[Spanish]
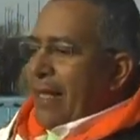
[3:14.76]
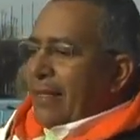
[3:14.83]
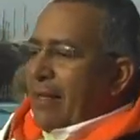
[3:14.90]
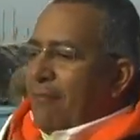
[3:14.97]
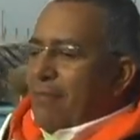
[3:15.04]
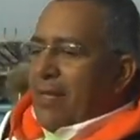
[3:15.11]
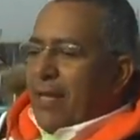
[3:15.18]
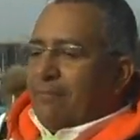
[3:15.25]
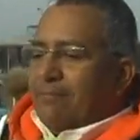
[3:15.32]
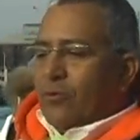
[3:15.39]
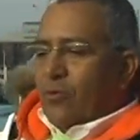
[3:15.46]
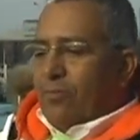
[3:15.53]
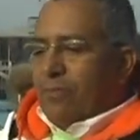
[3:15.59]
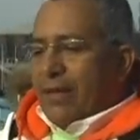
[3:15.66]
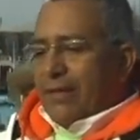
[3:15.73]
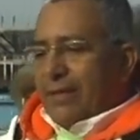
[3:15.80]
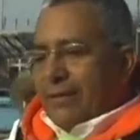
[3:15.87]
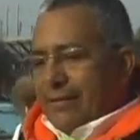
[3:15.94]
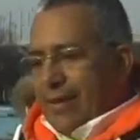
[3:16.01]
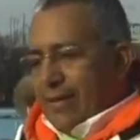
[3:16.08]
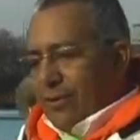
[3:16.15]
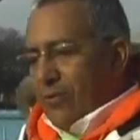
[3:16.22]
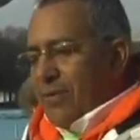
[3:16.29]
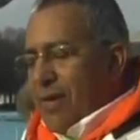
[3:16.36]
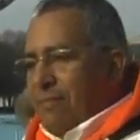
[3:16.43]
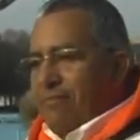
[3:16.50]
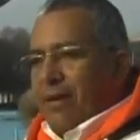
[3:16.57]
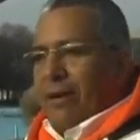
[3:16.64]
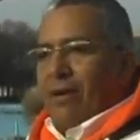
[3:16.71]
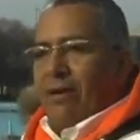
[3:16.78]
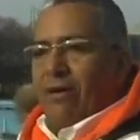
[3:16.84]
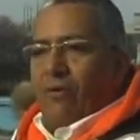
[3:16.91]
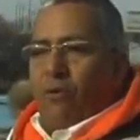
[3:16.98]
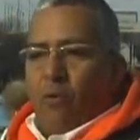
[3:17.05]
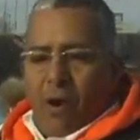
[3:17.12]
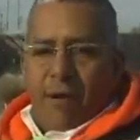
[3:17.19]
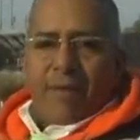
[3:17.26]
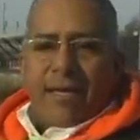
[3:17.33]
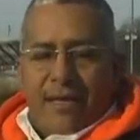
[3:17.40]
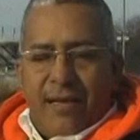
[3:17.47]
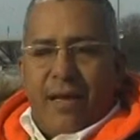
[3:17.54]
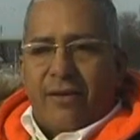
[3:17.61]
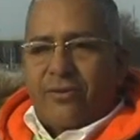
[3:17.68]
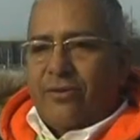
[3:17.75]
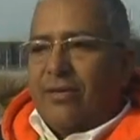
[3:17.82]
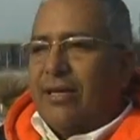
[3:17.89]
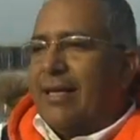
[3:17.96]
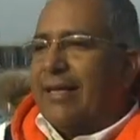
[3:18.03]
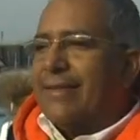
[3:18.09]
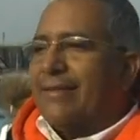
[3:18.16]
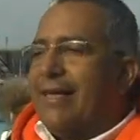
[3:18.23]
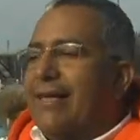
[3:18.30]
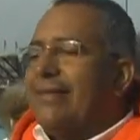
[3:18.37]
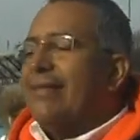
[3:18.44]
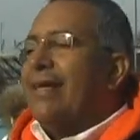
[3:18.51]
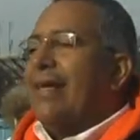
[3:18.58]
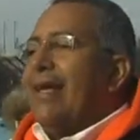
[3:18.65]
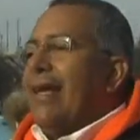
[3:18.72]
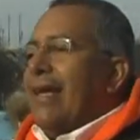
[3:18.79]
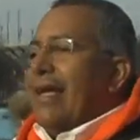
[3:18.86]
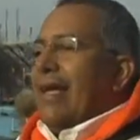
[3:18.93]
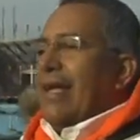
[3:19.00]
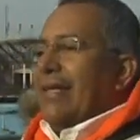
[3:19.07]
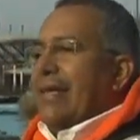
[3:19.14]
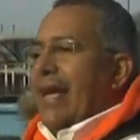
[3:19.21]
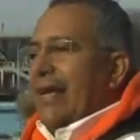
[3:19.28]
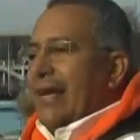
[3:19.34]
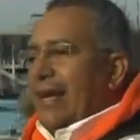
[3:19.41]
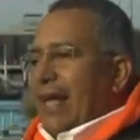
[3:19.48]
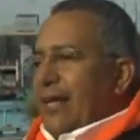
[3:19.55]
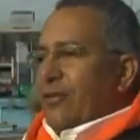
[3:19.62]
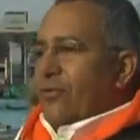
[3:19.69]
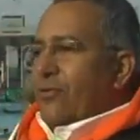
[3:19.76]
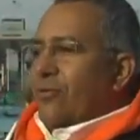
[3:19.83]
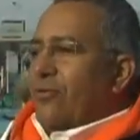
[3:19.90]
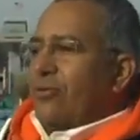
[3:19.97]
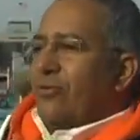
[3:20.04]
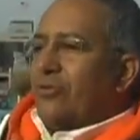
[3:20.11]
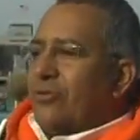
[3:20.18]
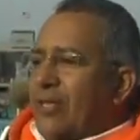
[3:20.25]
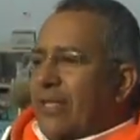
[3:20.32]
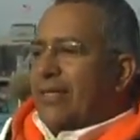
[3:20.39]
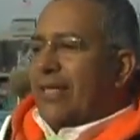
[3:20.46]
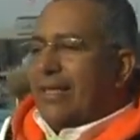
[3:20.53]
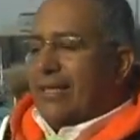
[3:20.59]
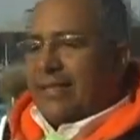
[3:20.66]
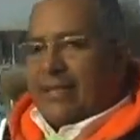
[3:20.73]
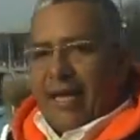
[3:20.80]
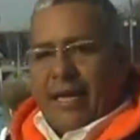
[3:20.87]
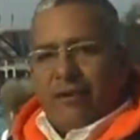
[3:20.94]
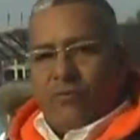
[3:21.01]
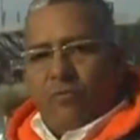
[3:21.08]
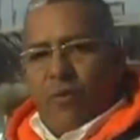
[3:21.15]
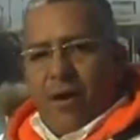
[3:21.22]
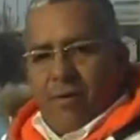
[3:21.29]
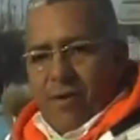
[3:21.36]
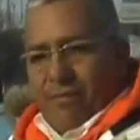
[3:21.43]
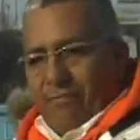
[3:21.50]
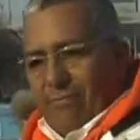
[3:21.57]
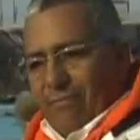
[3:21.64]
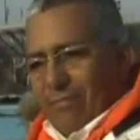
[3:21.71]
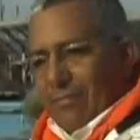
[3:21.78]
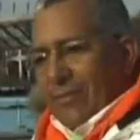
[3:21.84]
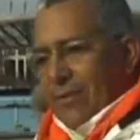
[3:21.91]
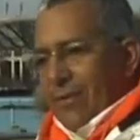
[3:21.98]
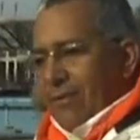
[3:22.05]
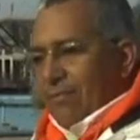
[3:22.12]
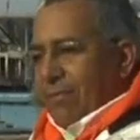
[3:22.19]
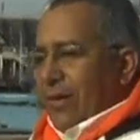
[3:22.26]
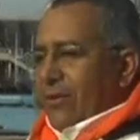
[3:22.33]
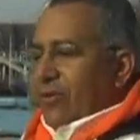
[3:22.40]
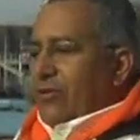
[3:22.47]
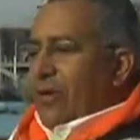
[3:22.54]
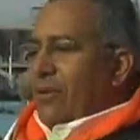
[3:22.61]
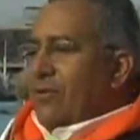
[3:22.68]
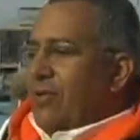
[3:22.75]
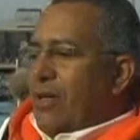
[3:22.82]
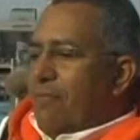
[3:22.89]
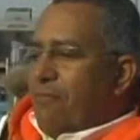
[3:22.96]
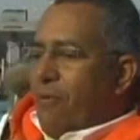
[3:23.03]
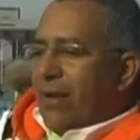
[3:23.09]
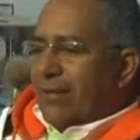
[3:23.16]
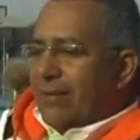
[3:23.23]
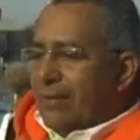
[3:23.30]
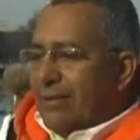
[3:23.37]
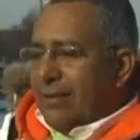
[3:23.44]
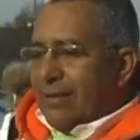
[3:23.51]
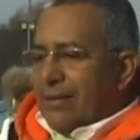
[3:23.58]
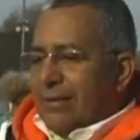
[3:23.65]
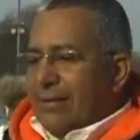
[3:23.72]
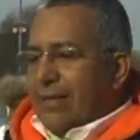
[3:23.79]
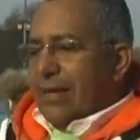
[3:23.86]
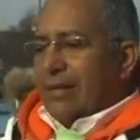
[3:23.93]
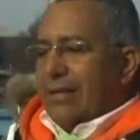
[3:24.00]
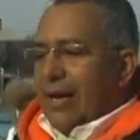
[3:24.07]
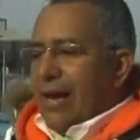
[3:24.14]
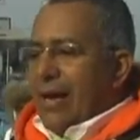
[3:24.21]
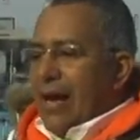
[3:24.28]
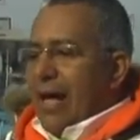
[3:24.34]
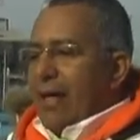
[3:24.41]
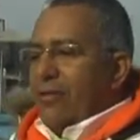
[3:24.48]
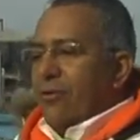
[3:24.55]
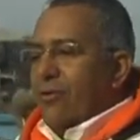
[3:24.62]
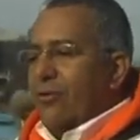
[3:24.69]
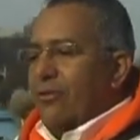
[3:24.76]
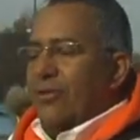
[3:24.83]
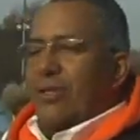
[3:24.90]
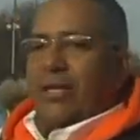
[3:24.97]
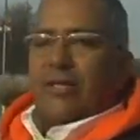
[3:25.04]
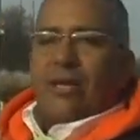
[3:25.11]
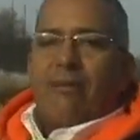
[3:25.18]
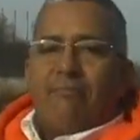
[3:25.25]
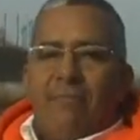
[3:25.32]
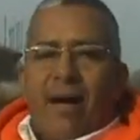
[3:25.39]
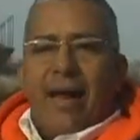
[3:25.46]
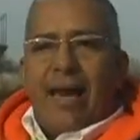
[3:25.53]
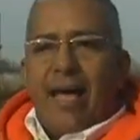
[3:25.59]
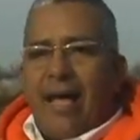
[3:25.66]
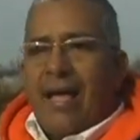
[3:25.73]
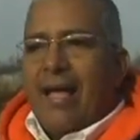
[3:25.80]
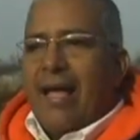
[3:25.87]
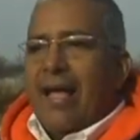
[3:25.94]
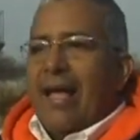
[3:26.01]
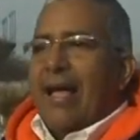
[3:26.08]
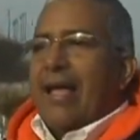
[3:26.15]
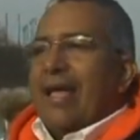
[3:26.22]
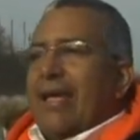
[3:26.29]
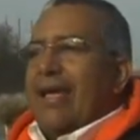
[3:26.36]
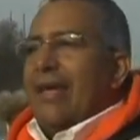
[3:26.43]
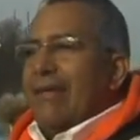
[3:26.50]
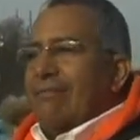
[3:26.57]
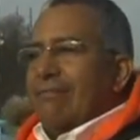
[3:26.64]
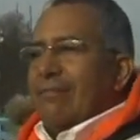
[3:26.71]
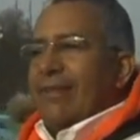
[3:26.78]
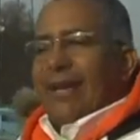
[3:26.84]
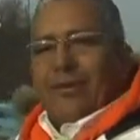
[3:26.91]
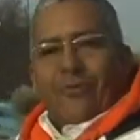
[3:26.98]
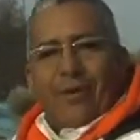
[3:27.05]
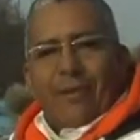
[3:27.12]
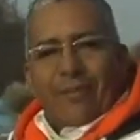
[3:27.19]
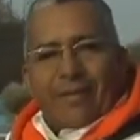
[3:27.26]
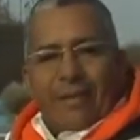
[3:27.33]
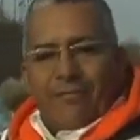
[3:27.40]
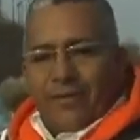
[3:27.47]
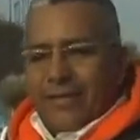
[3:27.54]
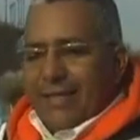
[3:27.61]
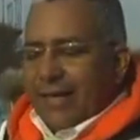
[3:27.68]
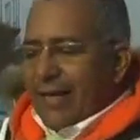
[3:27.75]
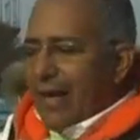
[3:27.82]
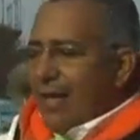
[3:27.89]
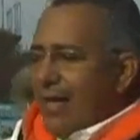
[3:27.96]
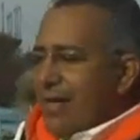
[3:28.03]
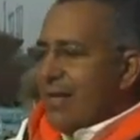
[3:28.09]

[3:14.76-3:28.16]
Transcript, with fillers: También un 26 de noviembre, jueves, Día de Acción de Gracias, ya en el año 69, varios años después del traslado de Chambala entre eh, yo la metafísica